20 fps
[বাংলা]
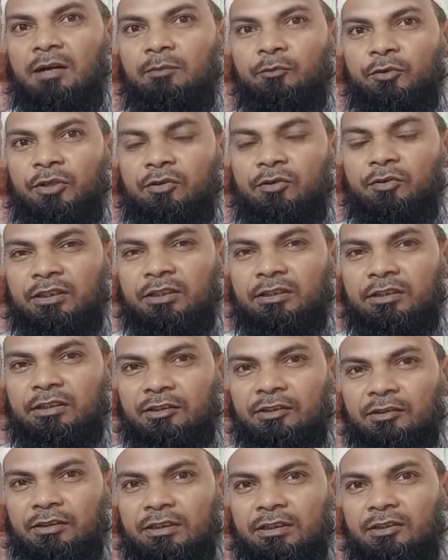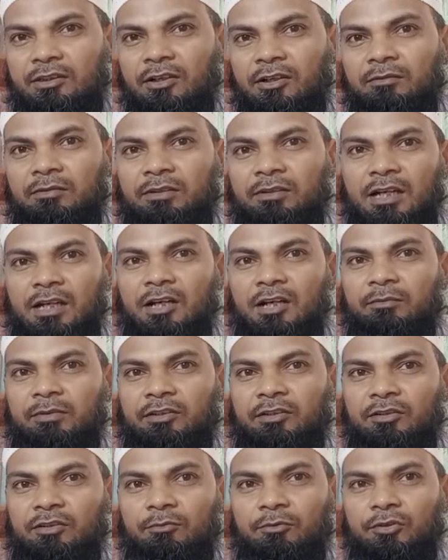মনে করেন তাই তো কী হবে না হবে এই
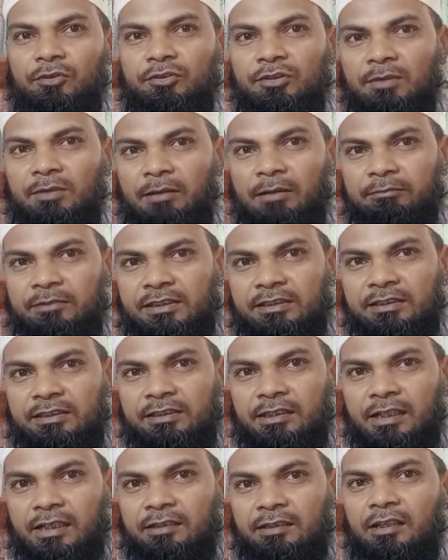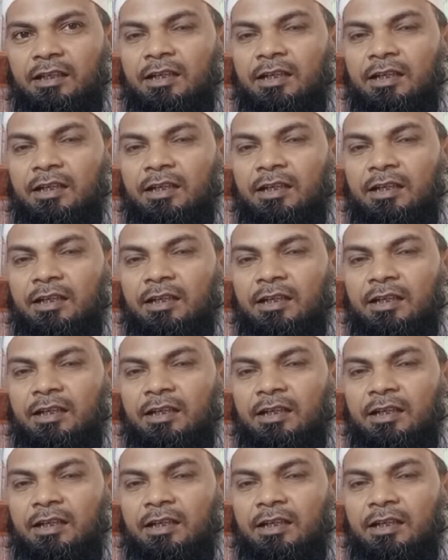সবগুলো যদি ভাবনা চিন্তা থাকে তাহলে